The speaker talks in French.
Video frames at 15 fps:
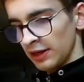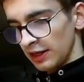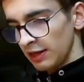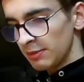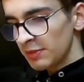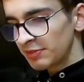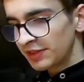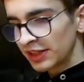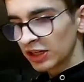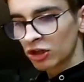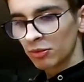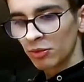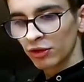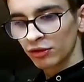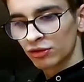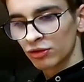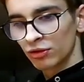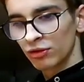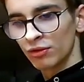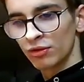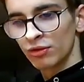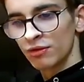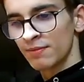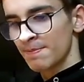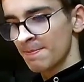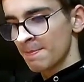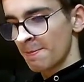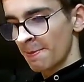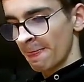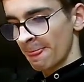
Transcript: La même télécommande que le